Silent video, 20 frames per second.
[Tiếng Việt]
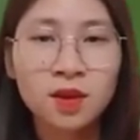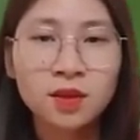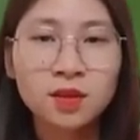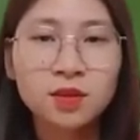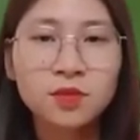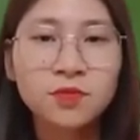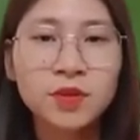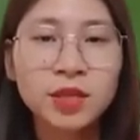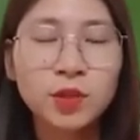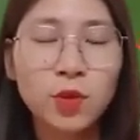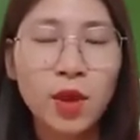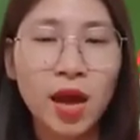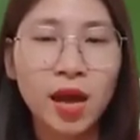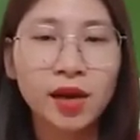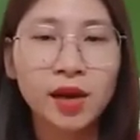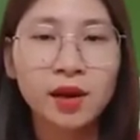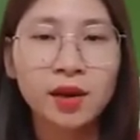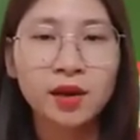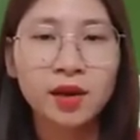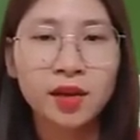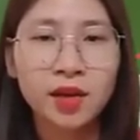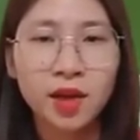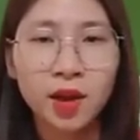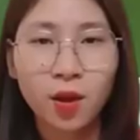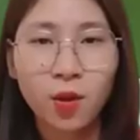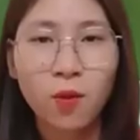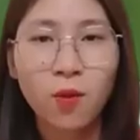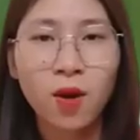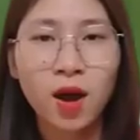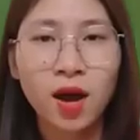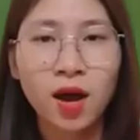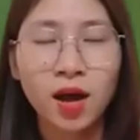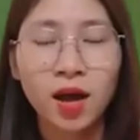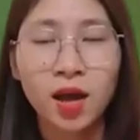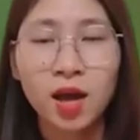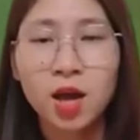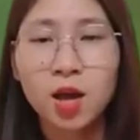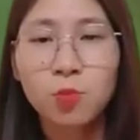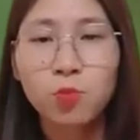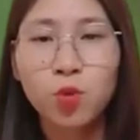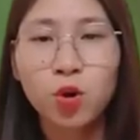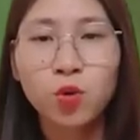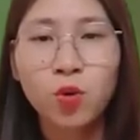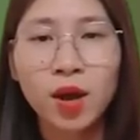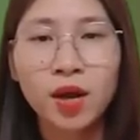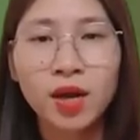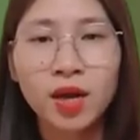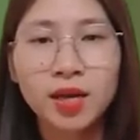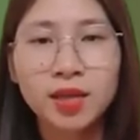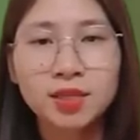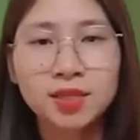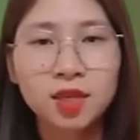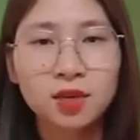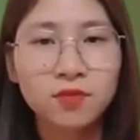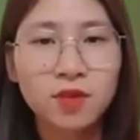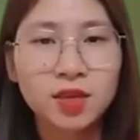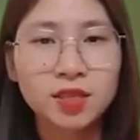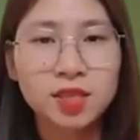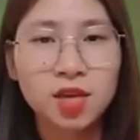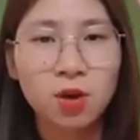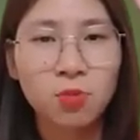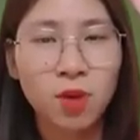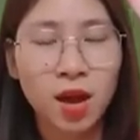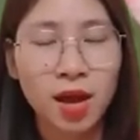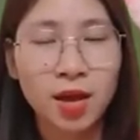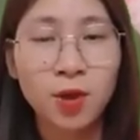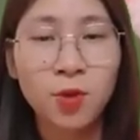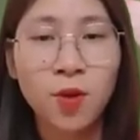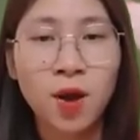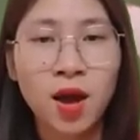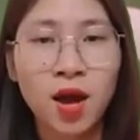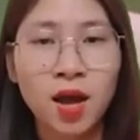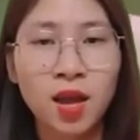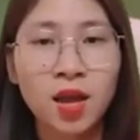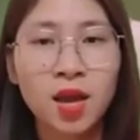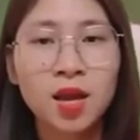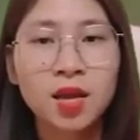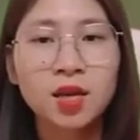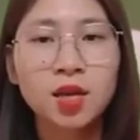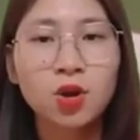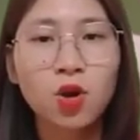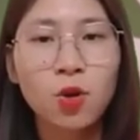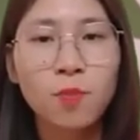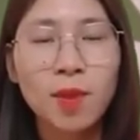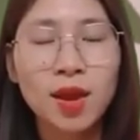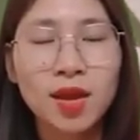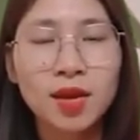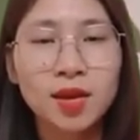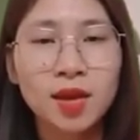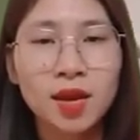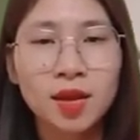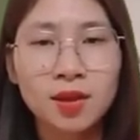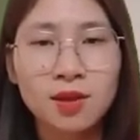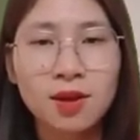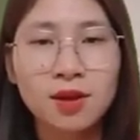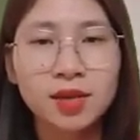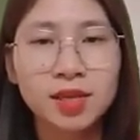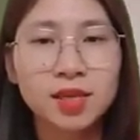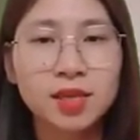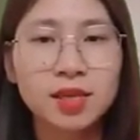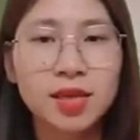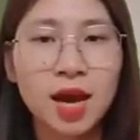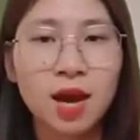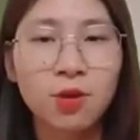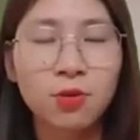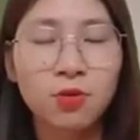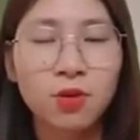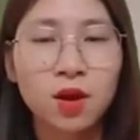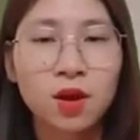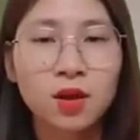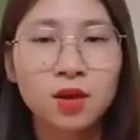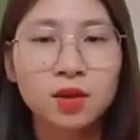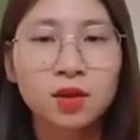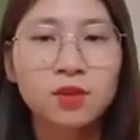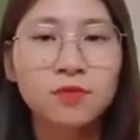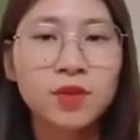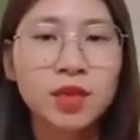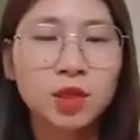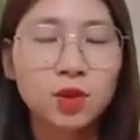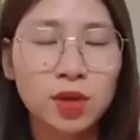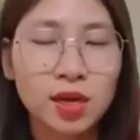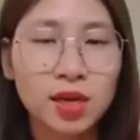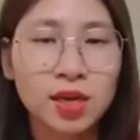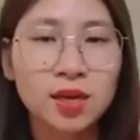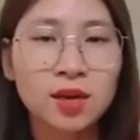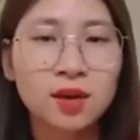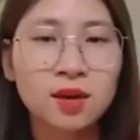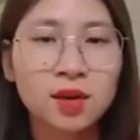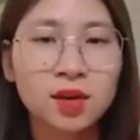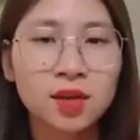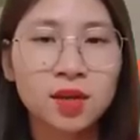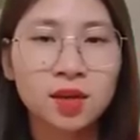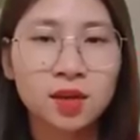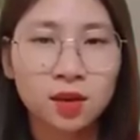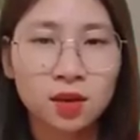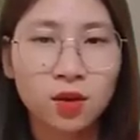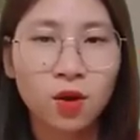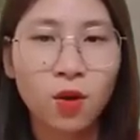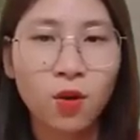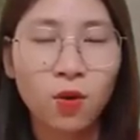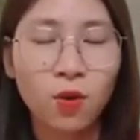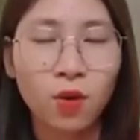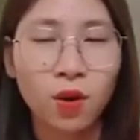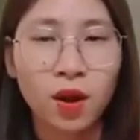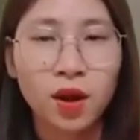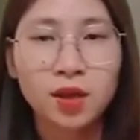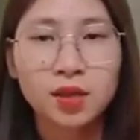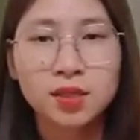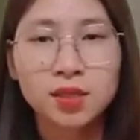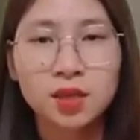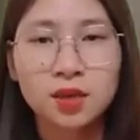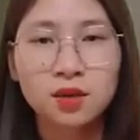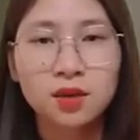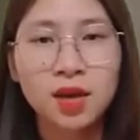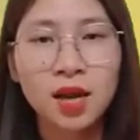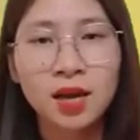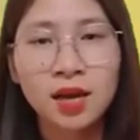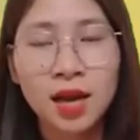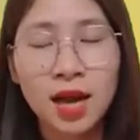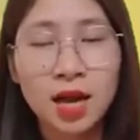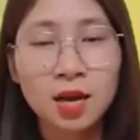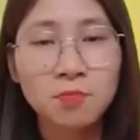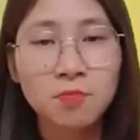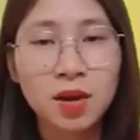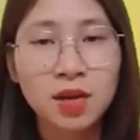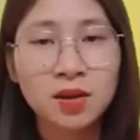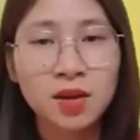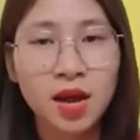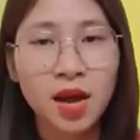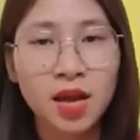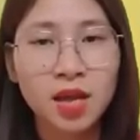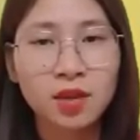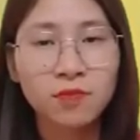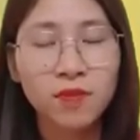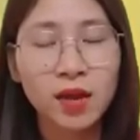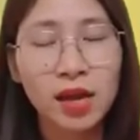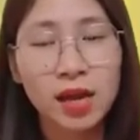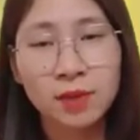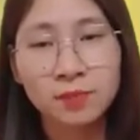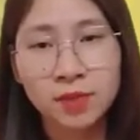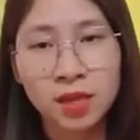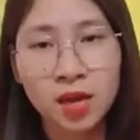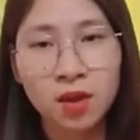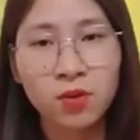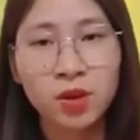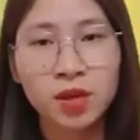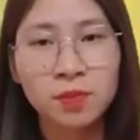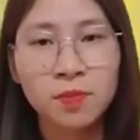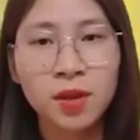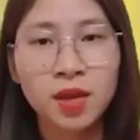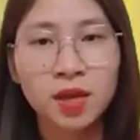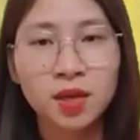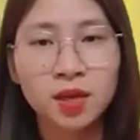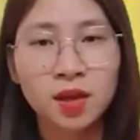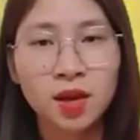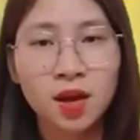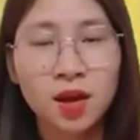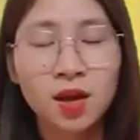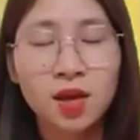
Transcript: Tử vi tuổi Ất Hợi, Hỏa, muốn quan hệ giữa vợ chồng hài hòa thì đôi bên nên nhường nhịn nhau. Tử vi tuổi Đinh Hợi, Thổ, chớ khăng khăng bắt người ấy phải làm theo ý mình.